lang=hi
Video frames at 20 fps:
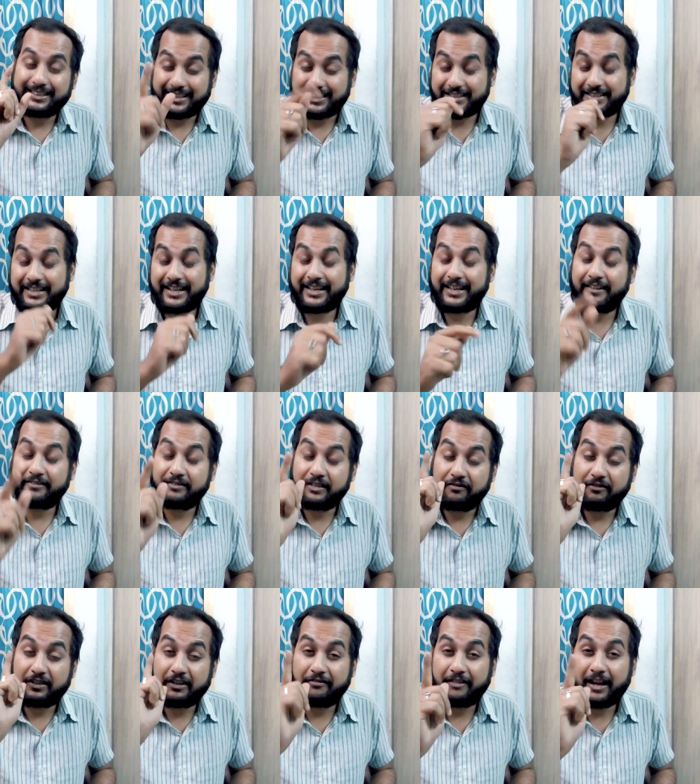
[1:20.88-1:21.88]
रक्षक है
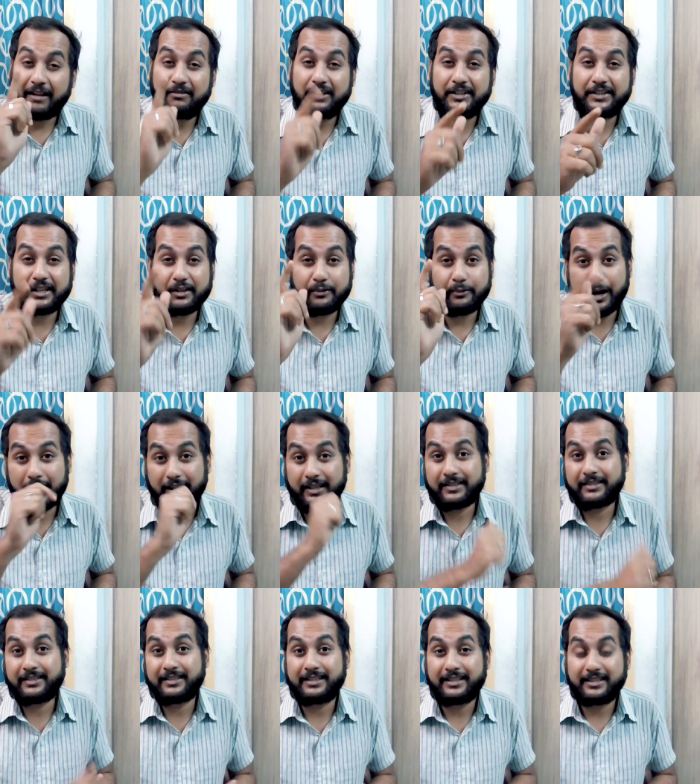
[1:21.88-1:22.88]
55 लीटर
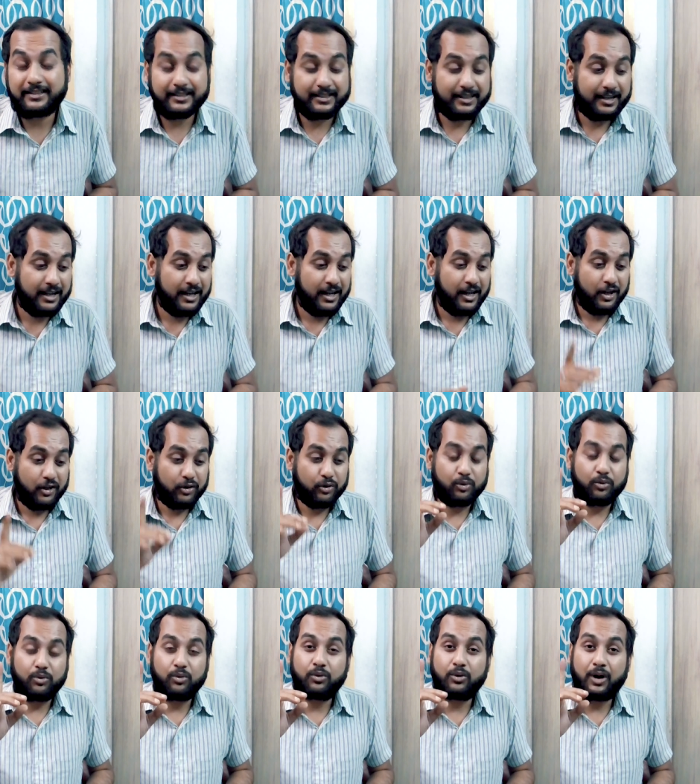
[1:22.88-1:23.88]
वाकर सीरीज़
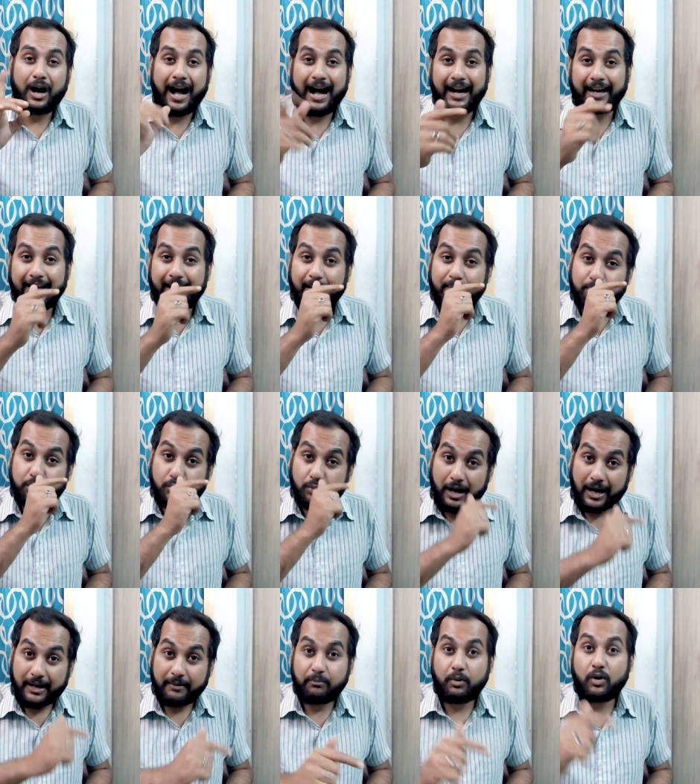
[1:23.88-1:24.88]
तो आगे आप
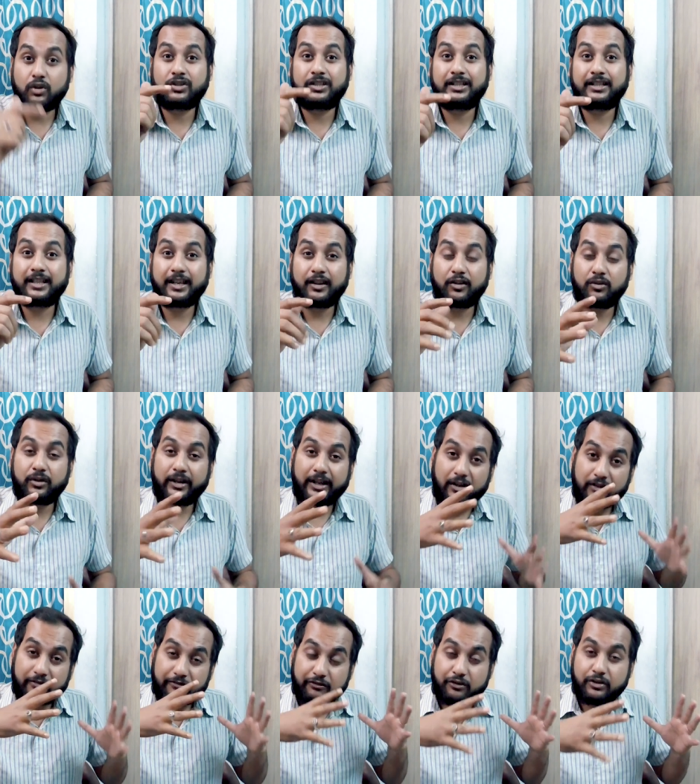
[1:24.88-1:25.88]
पूरा अनबॉक्सिंग देखोगे
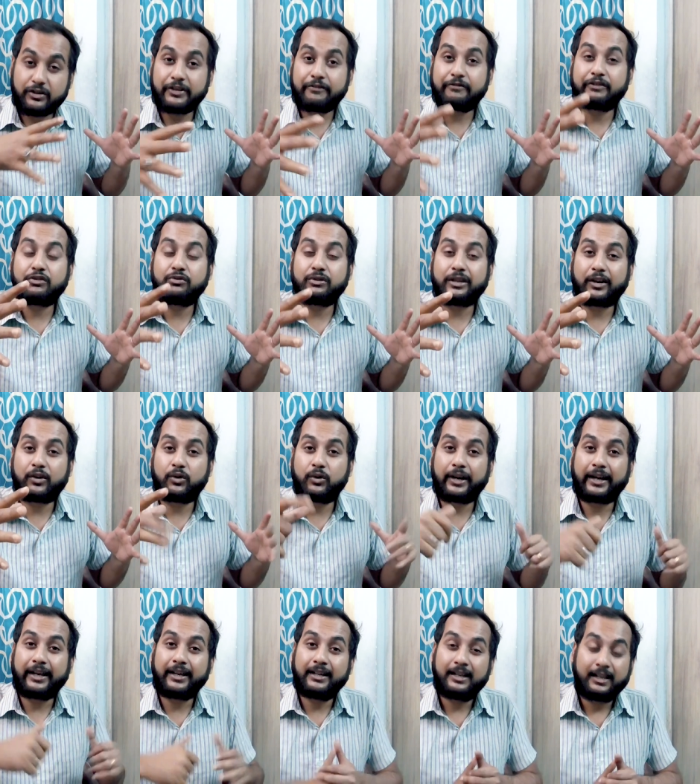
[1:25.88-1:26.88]
और फुल रिव्यू
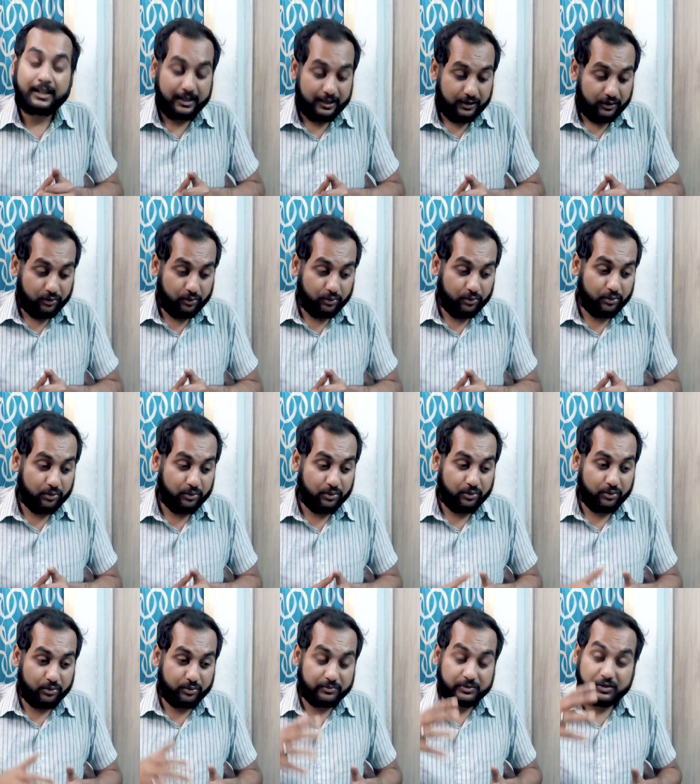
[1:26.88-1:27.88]
देखोगे तो
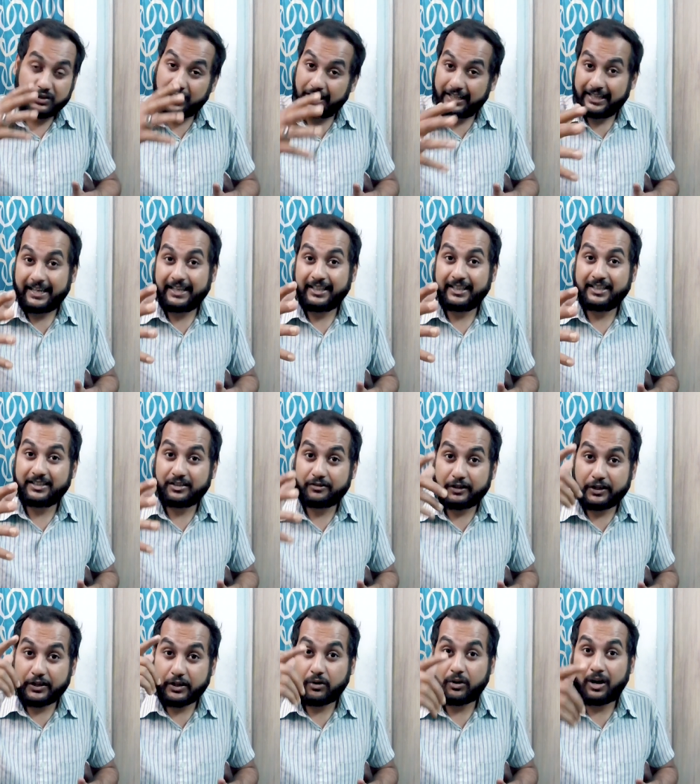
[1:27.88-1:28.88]
चलिए इस
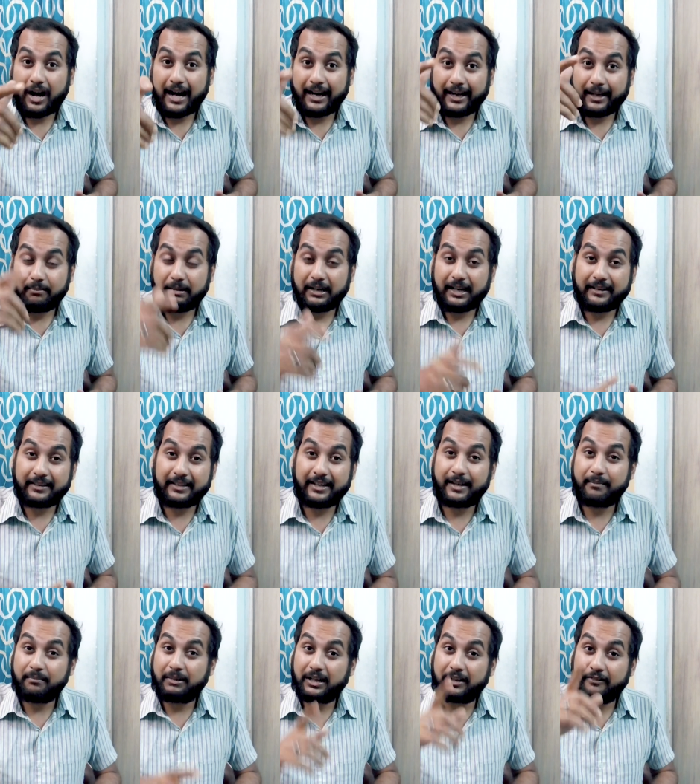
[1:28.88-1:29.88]
वीडियो को आगे बढ़ाते
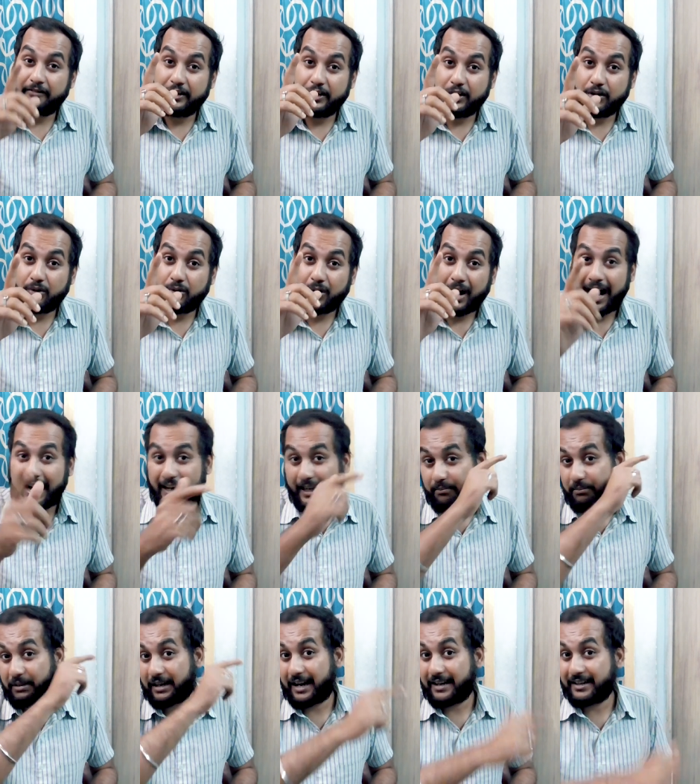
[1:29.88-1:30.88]
हैं मगर वीडियो को
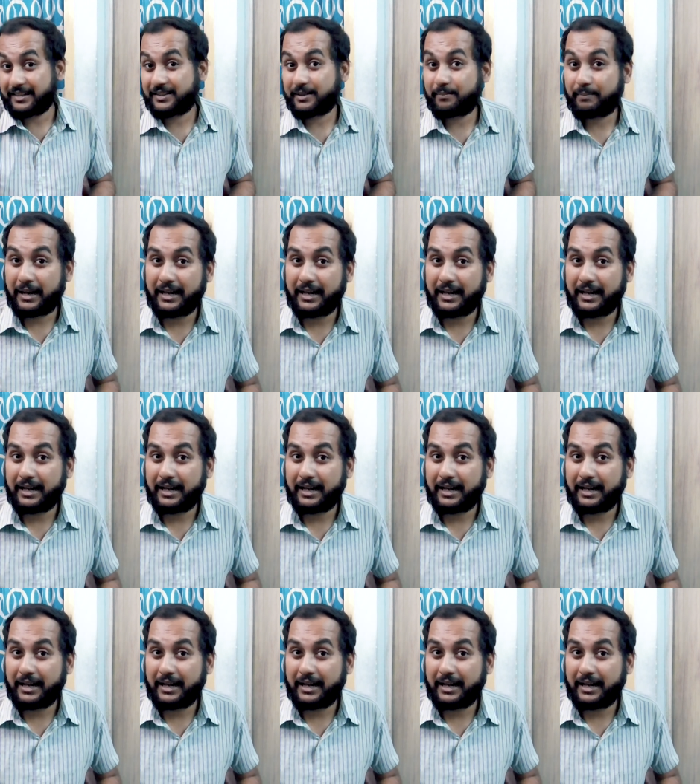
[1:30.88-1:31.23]
आगे बढ़ाने से